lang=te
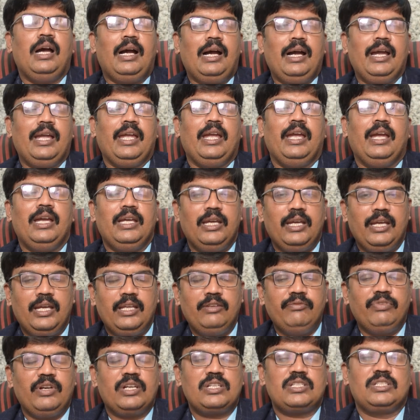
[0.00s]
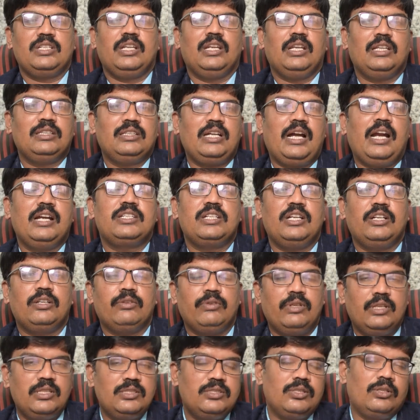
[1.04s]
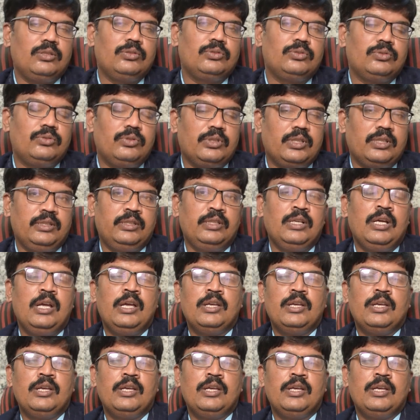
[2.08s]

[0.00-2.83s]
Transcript: ఆ ఏ ఇన్ఫెక్షన్ అయినా దాడి చేయడం అనేది జరుగుతూ ఉంటుంది